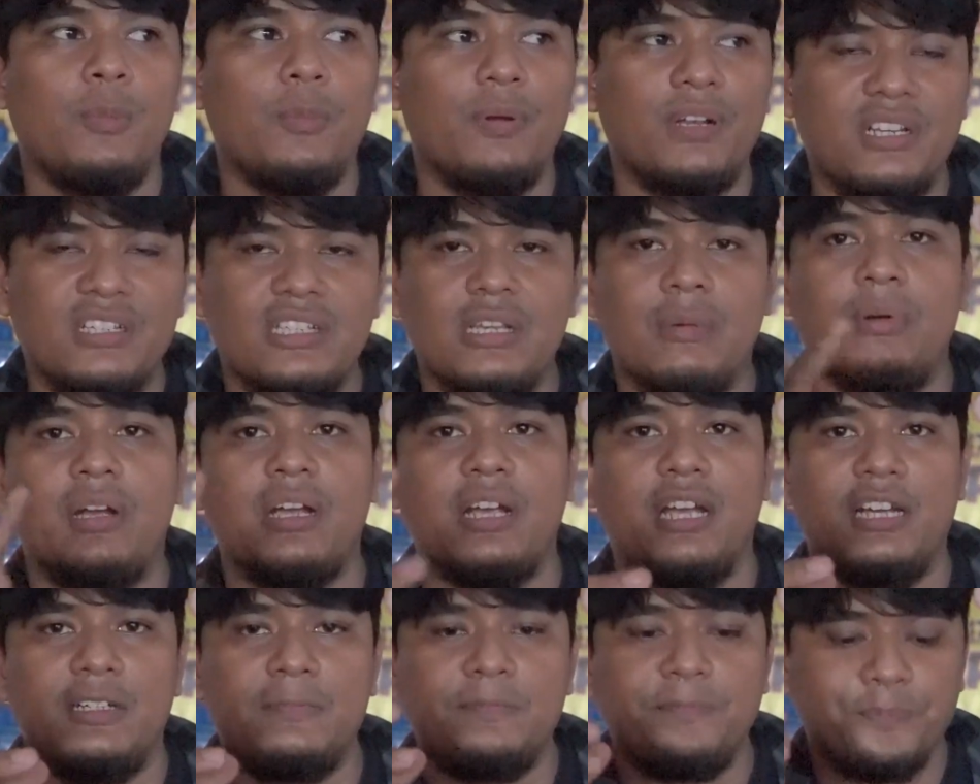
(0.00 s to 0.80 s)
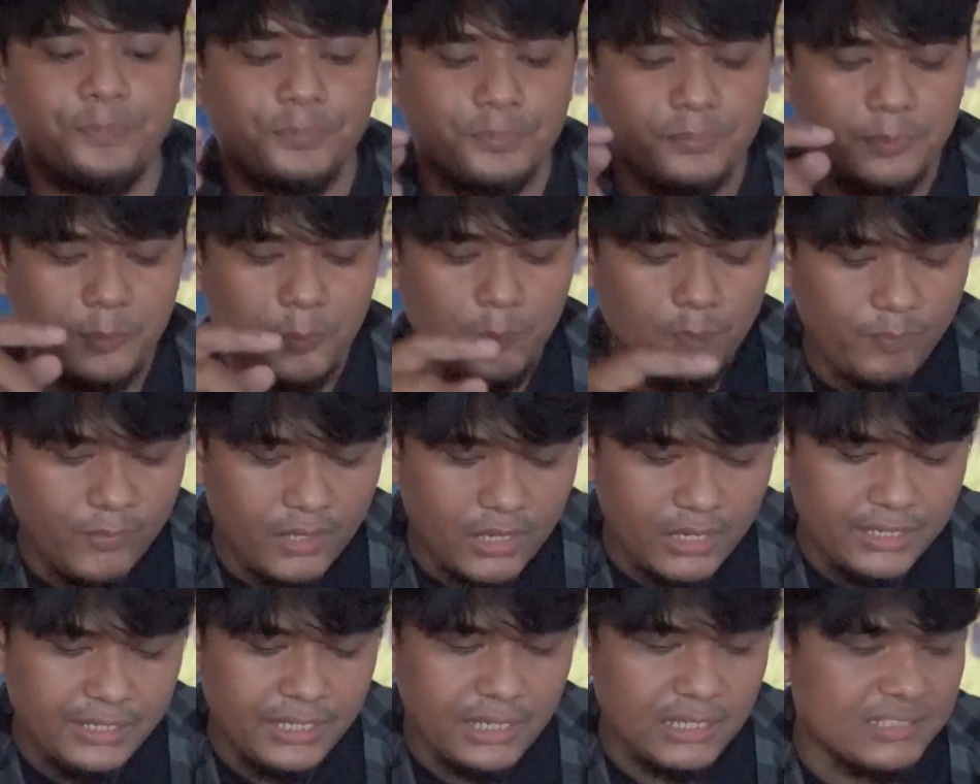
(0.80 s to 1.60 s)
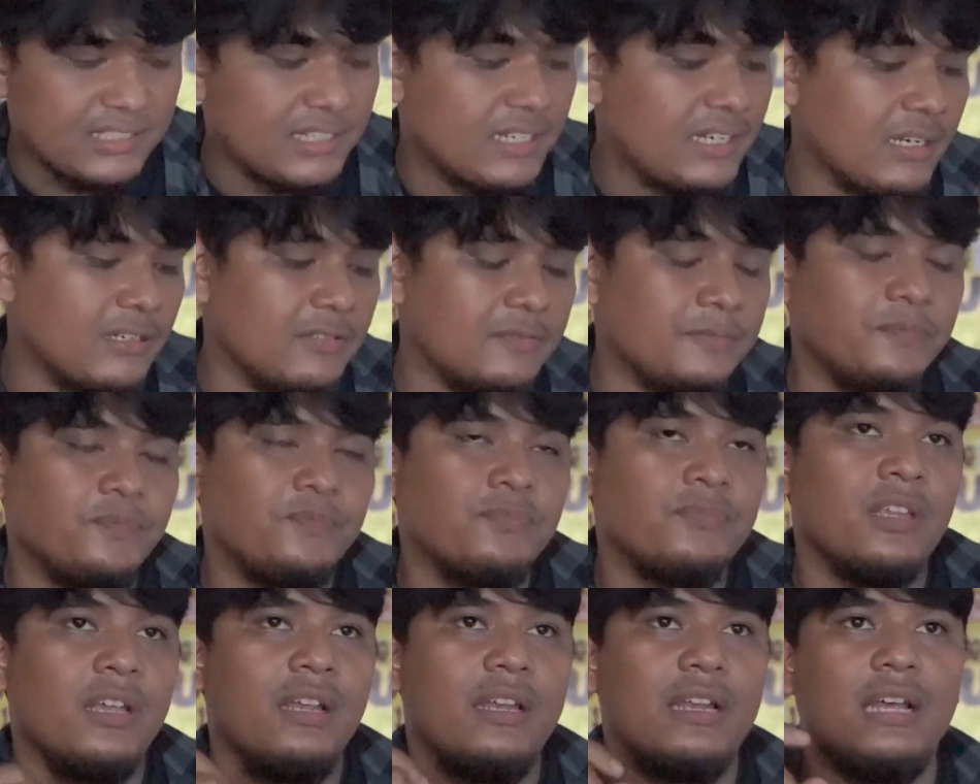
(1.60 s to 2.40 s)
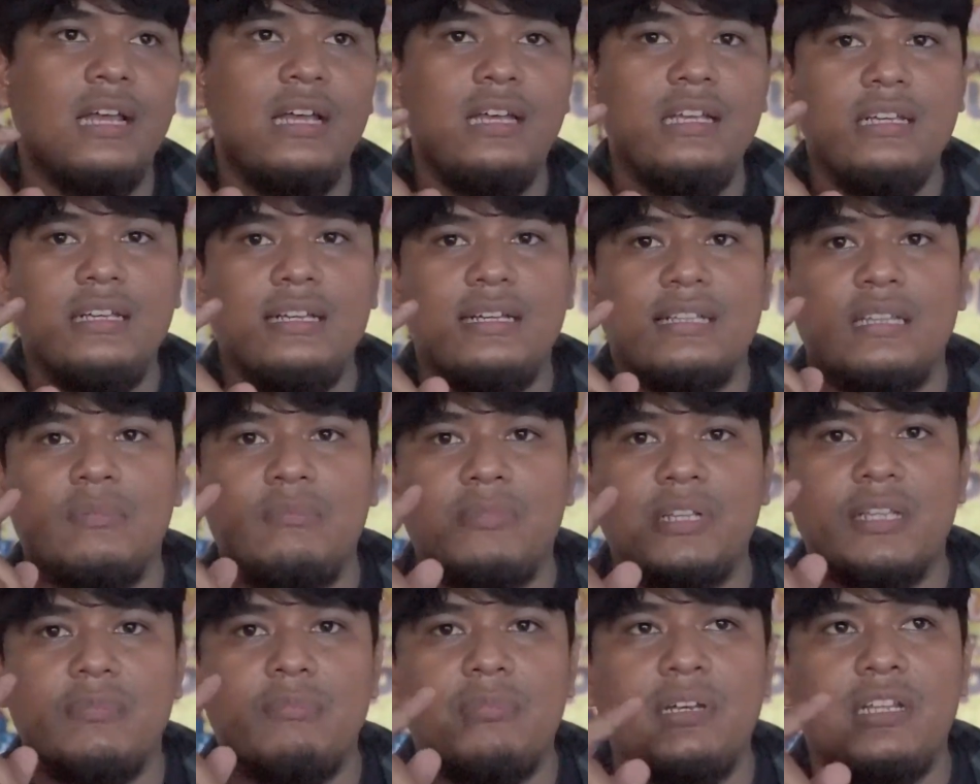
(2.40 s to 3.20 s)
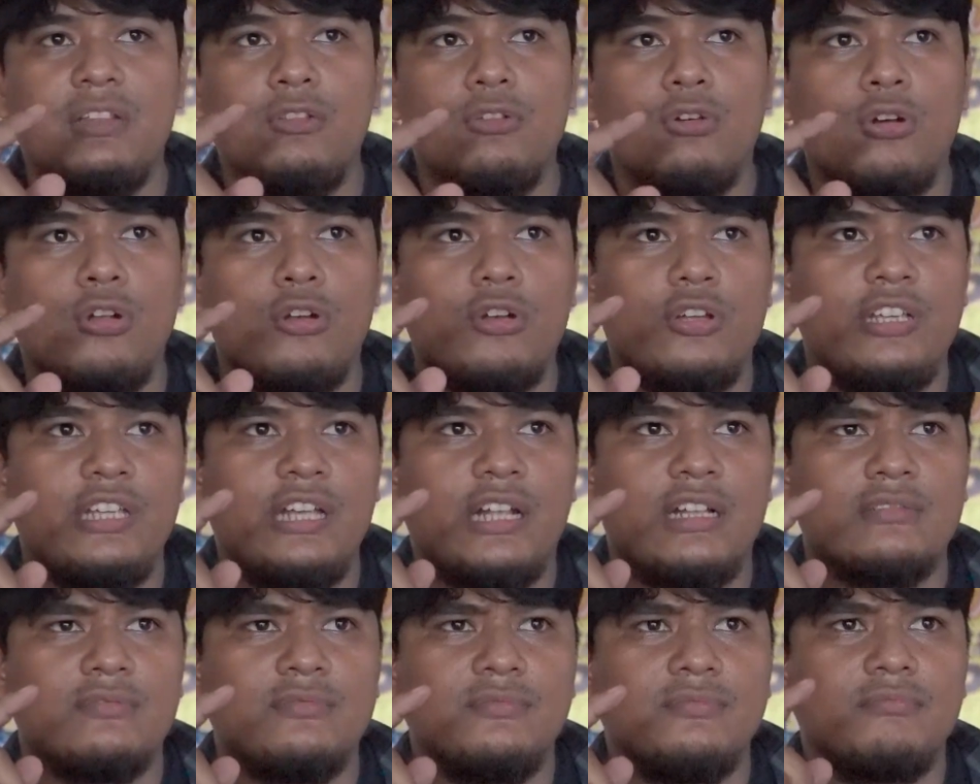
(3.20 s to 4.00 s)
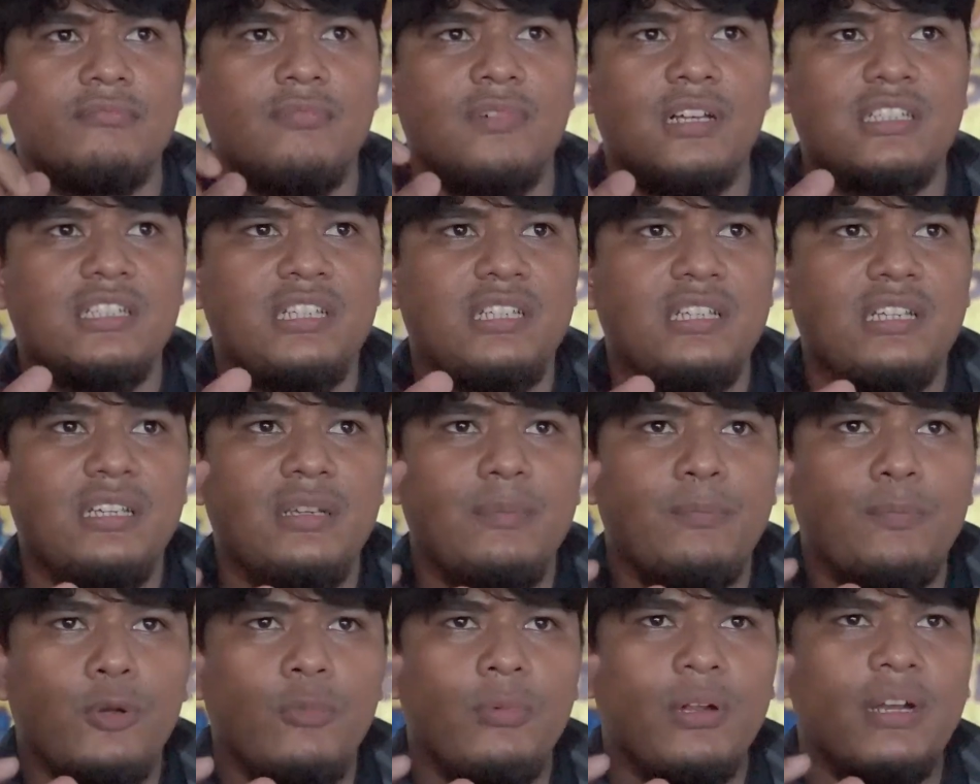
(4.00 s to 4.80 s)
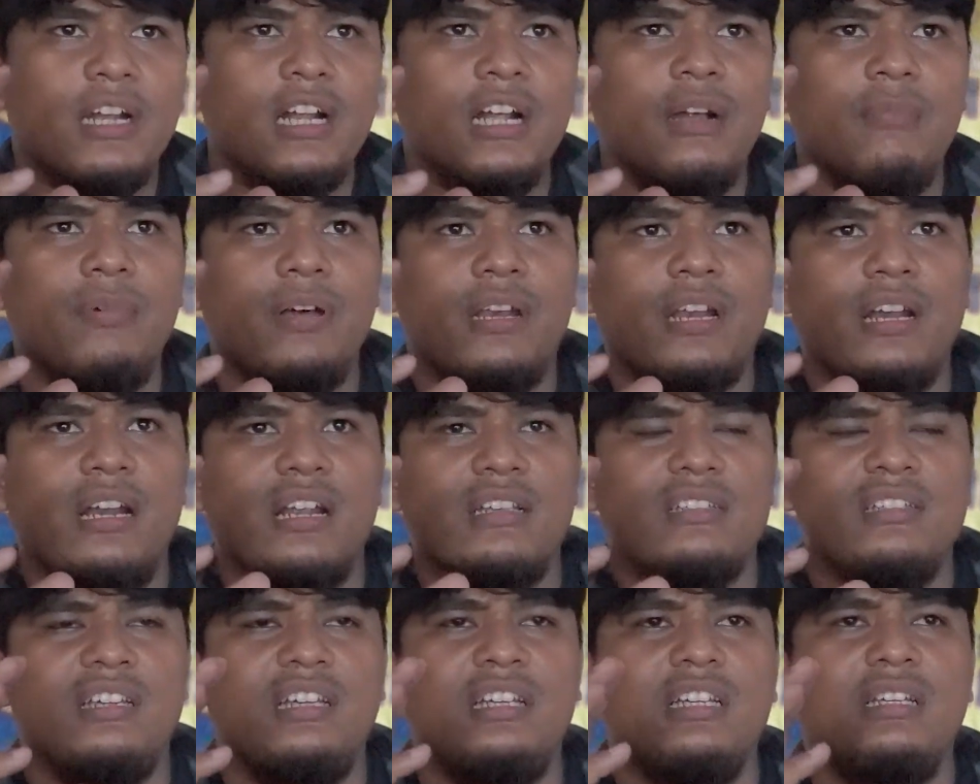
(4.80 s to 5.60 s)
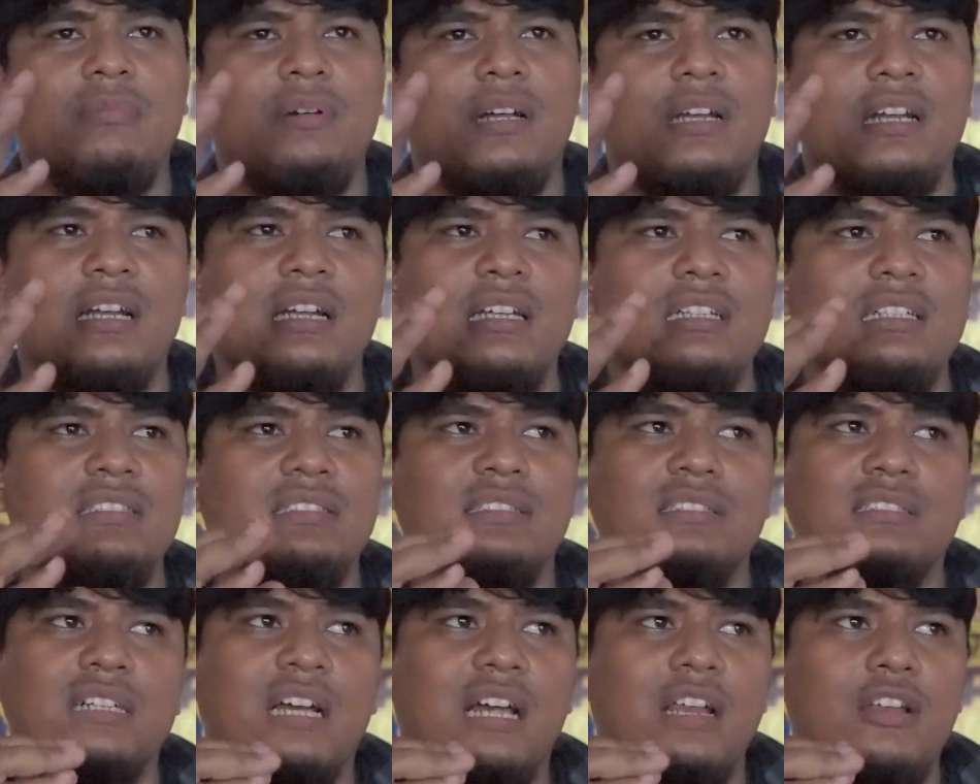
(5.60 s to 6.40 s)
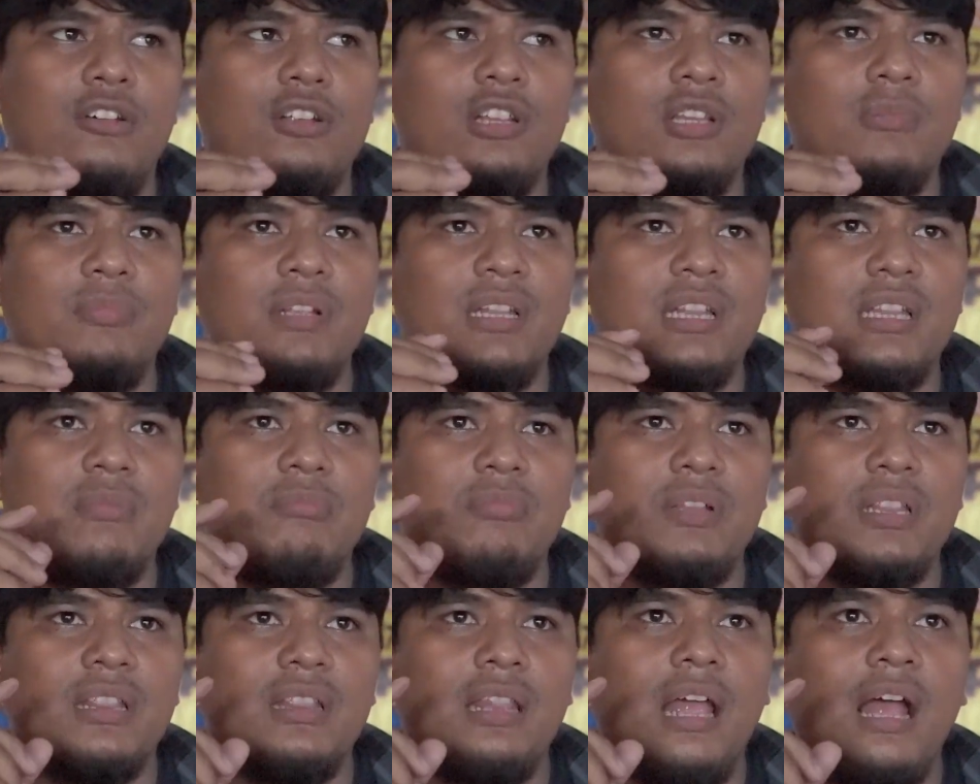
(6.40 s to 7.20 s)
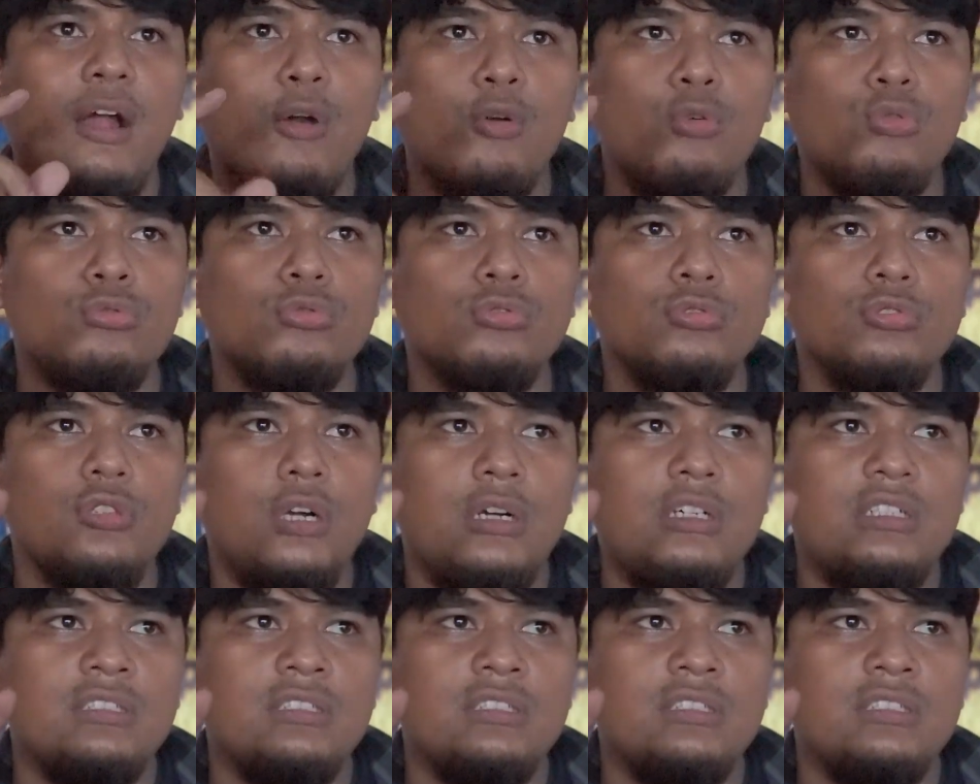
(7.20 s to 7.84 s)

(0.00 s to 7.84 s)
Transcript: mau pedes apa enggak ini yang sedang nah teman-teman itu kalau yang masih belum ada gambaran rasanya gimana kalau teman-teman tahu